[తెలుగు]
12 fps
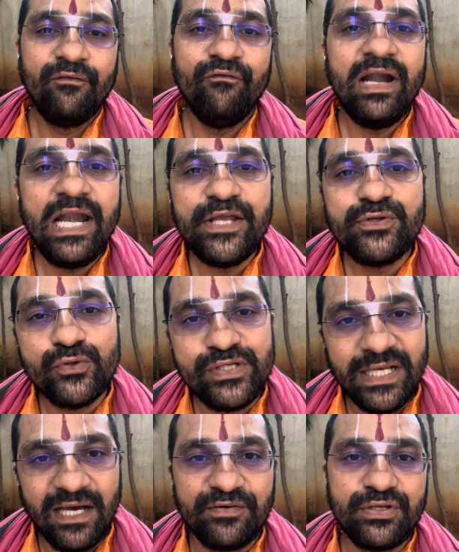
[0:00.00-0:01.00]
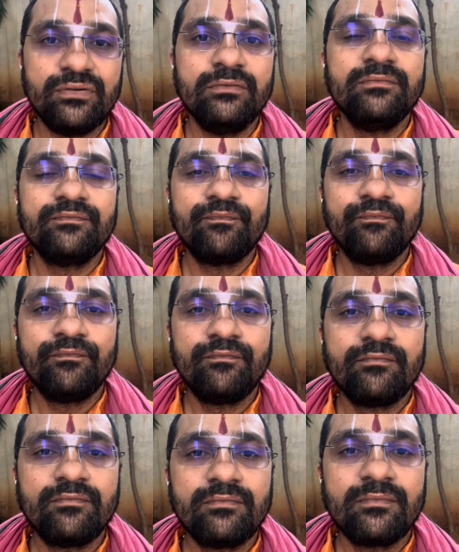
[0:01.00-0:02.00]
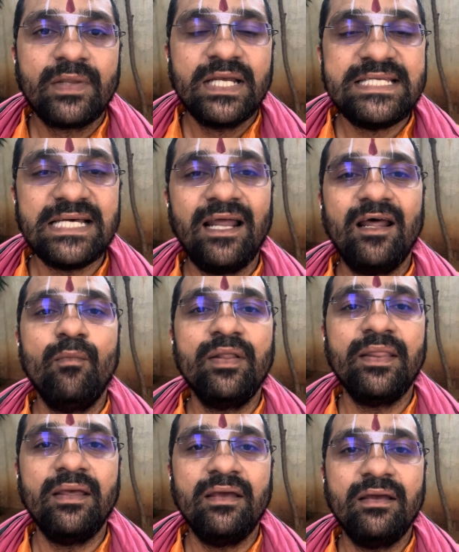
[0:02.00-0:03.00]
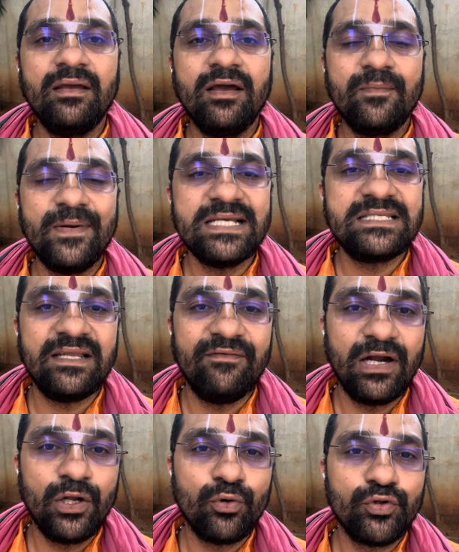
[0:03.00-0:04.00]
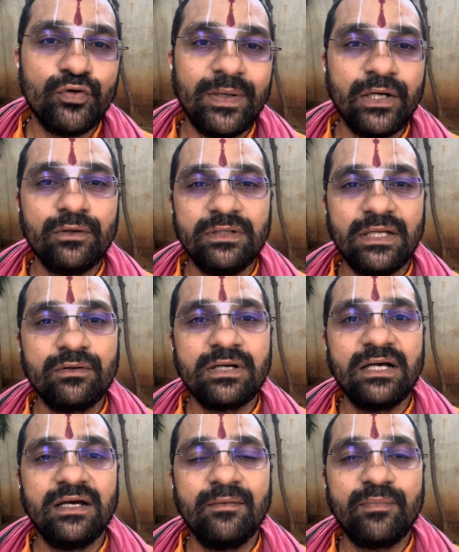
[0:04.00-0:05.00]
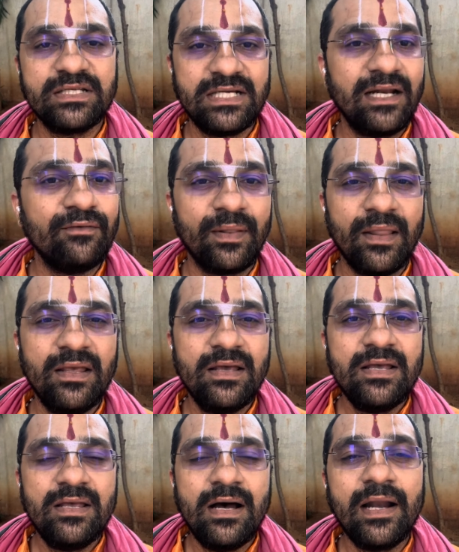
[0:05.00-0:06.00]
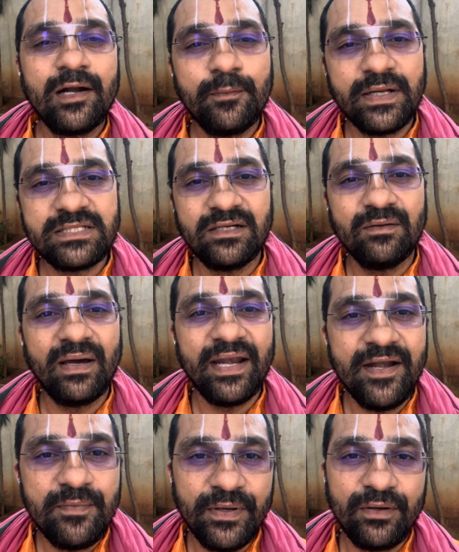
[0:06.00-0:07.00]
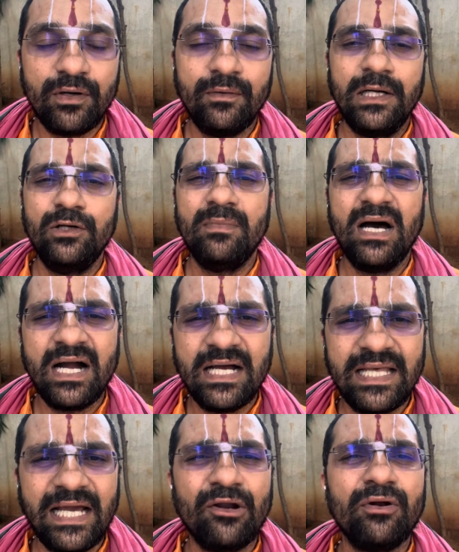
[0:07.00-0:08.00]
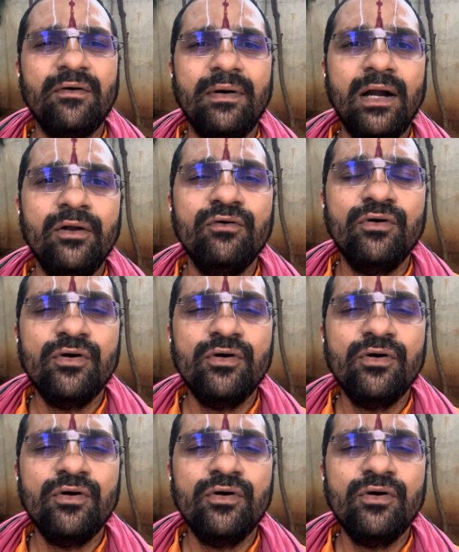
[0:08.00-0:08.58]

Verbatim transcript: వెళ్ళి చూసి రావచ్చు చాలామంది గర్భిణీ స్త్రీ వెళ్ళకూడదు వెళ్ళకూడదు అని ఒక ప్రచారం ఉంది హండ్రెడ్ పర్సెంట్ మన ఇంటి పేరు ఉన్నవాళ్ళు బాగా దగ్గర ఉన్నవాళ్ళు